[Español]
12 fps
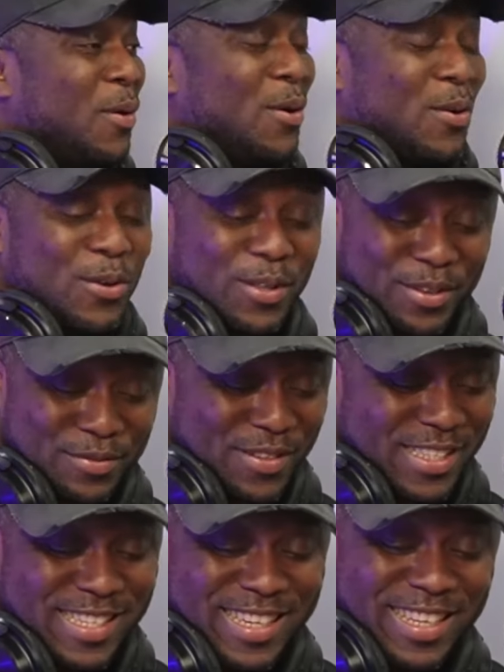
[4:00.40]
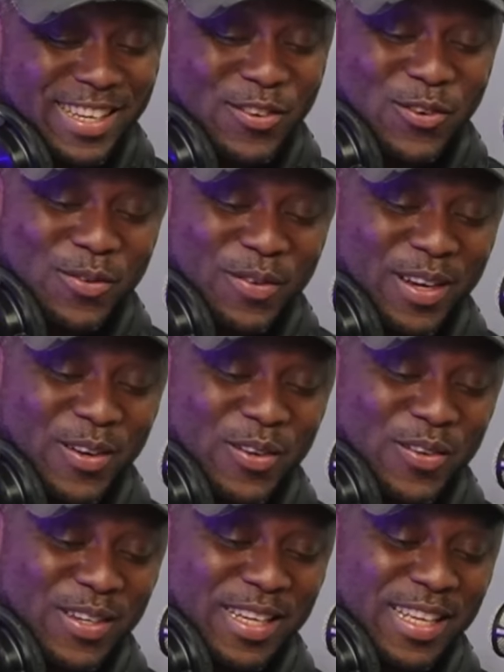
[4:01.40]
poco difícil, disculpen,
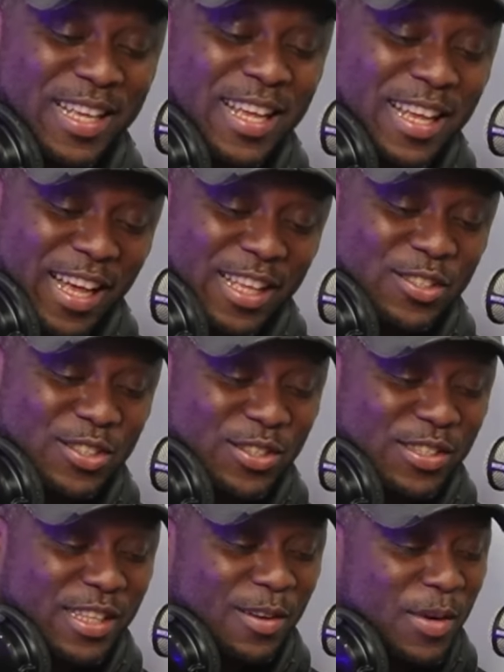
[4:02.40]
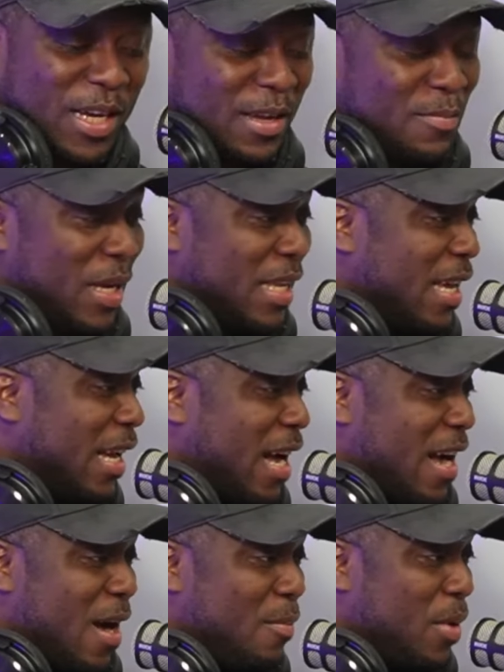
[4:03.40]
loco, que estos son temas que me
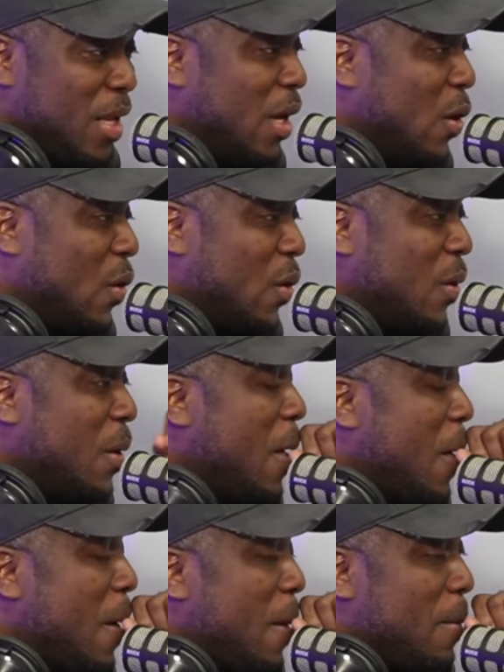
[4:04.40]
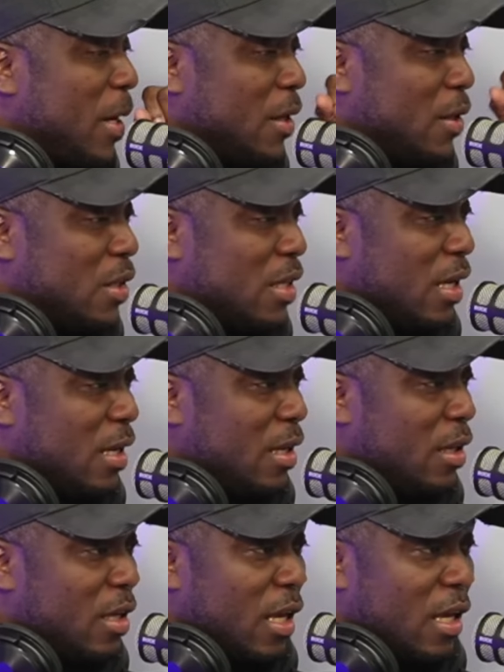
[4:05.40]
llegan a mí, loco. Pero
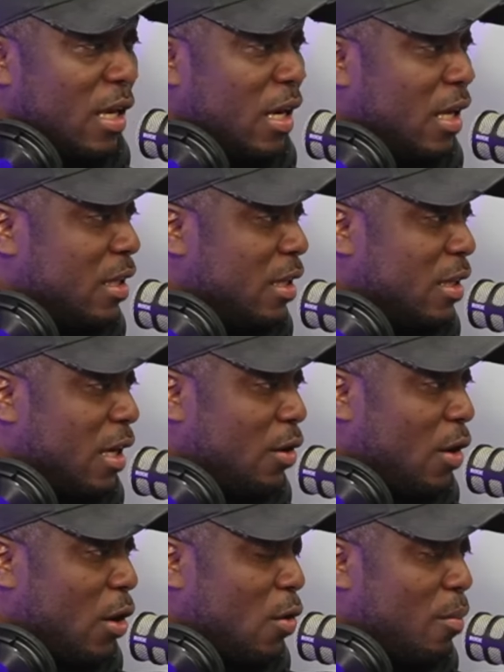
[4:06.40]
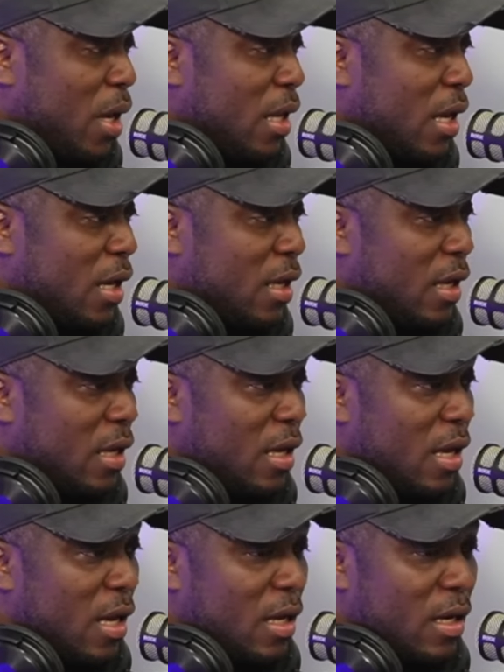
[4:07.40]
sí, ¿quién es el artista que lo acompaña
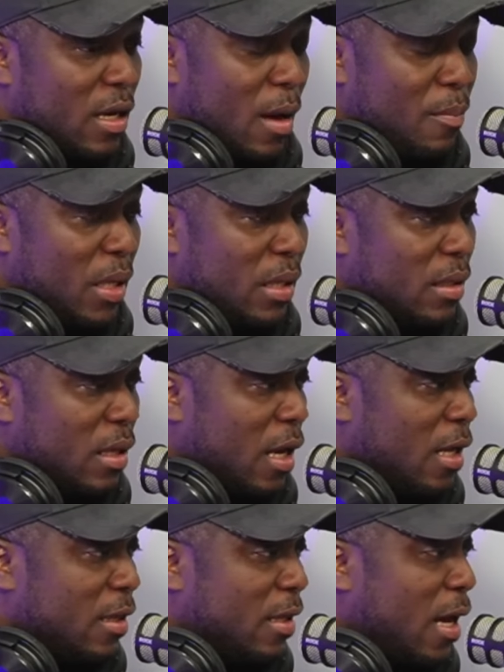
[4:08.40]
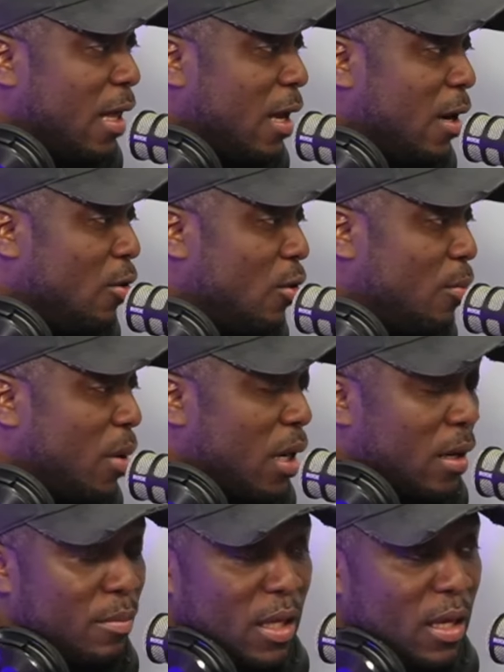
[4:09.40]
aquí en la parte cantada, loco?
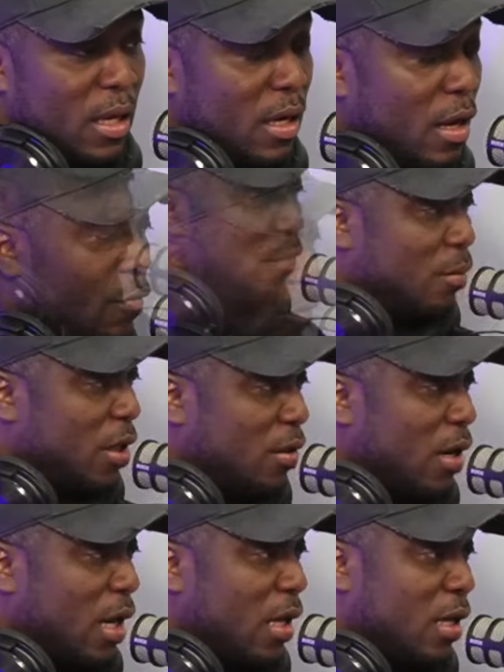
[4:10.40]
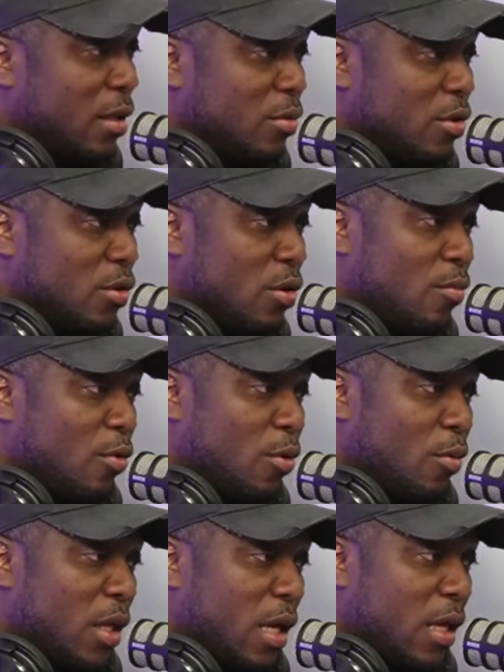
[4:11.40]
Para que me dejen la información en la descripción.
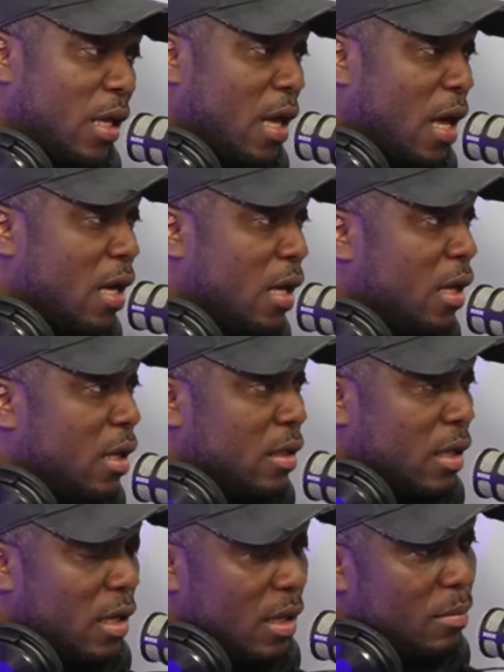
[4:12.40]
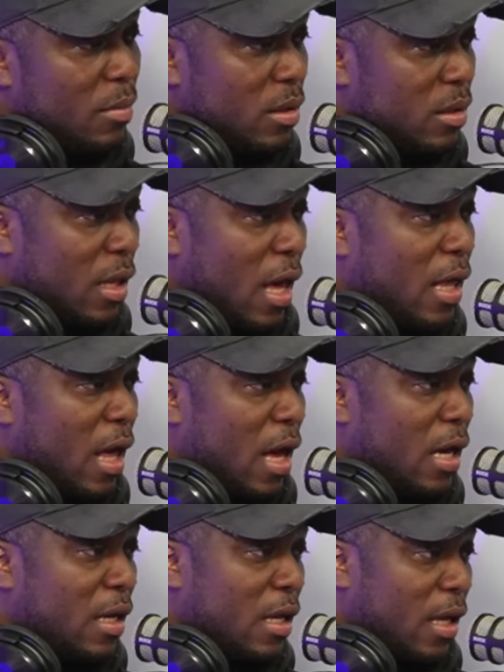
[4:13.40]
Muy buena idea de traer
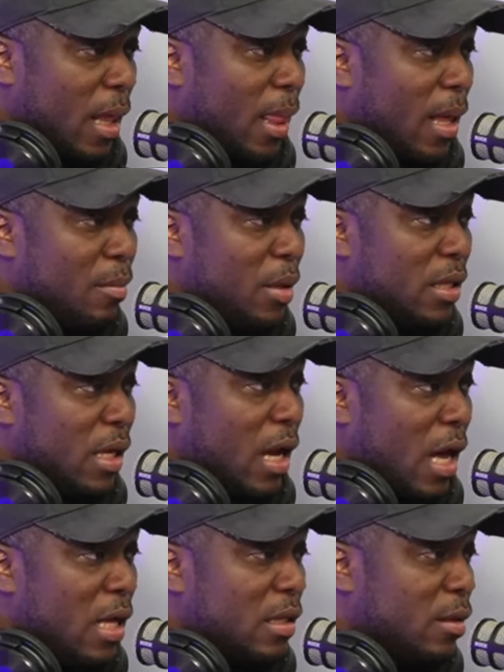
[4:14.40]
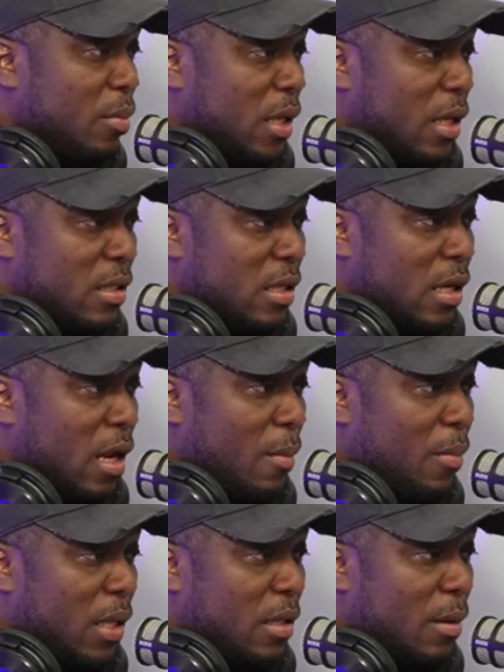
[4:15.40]
a alguien que realmente cante para hacer
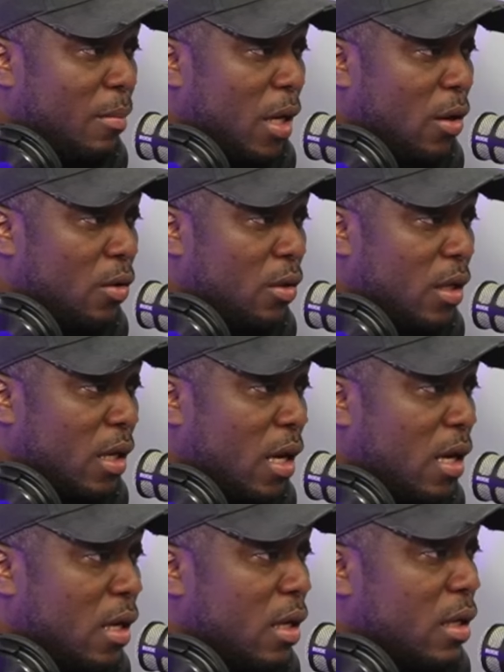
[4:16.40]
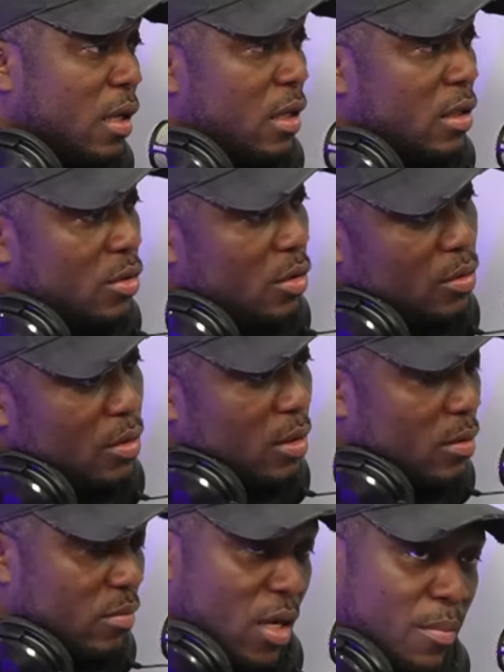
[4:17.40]
la parte melódica, que eso
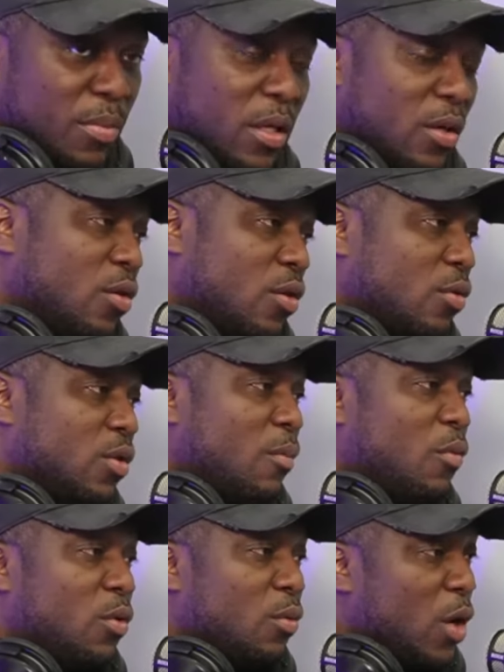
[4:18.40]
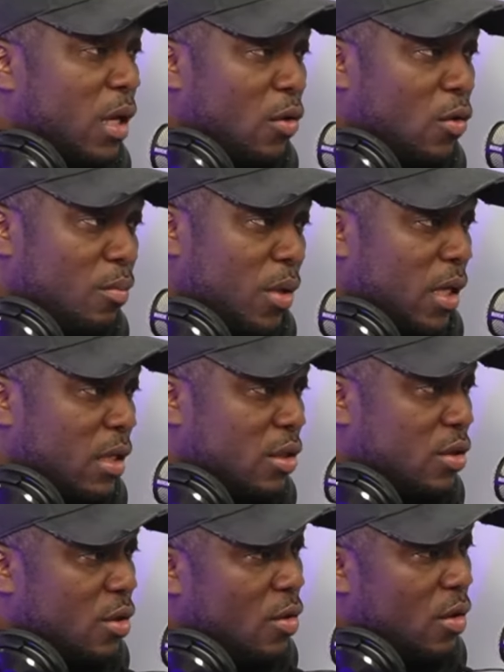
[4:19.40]
Siempre digo que una muy buena
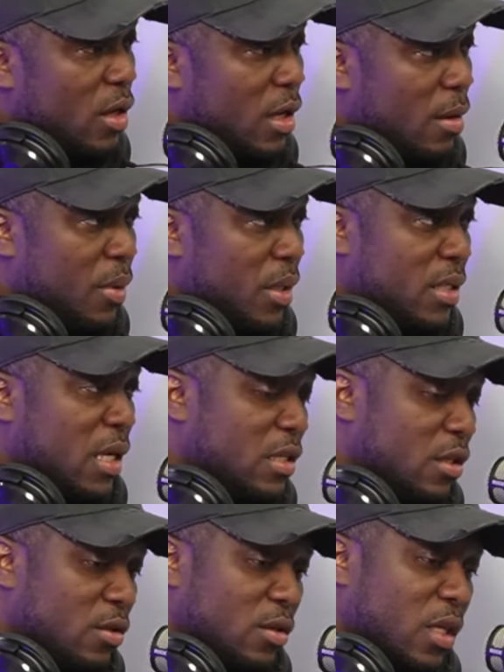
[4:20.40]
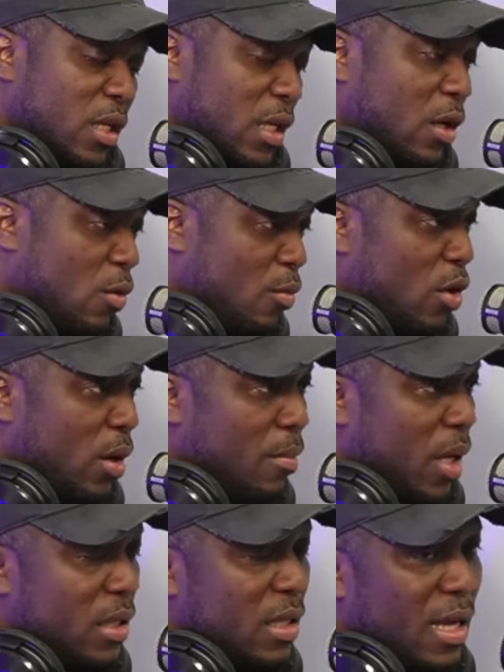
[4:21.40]
combinación, en especial si no te quieres como que
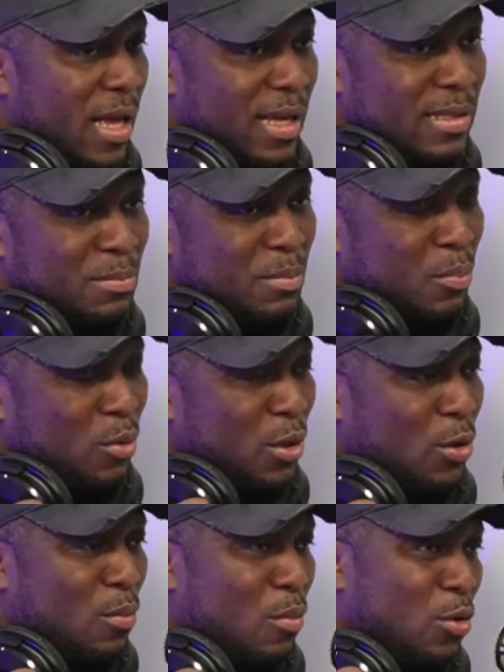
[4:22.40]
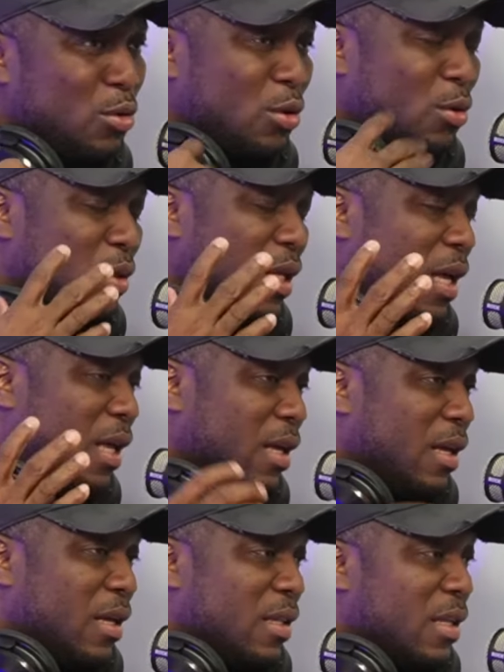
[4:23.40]
meter a poner un montón de,
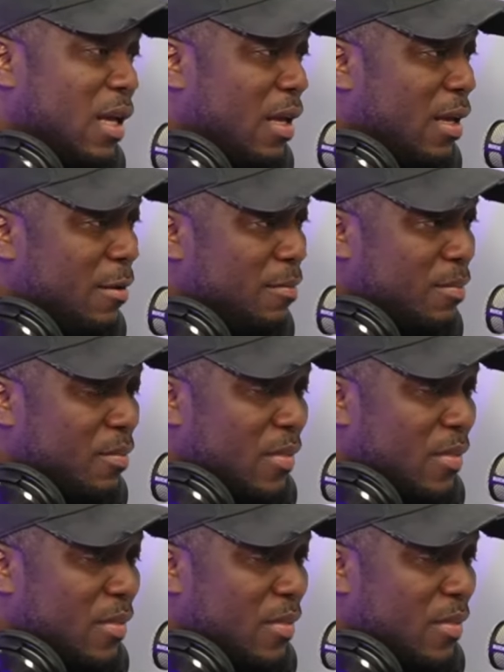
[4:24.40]
de,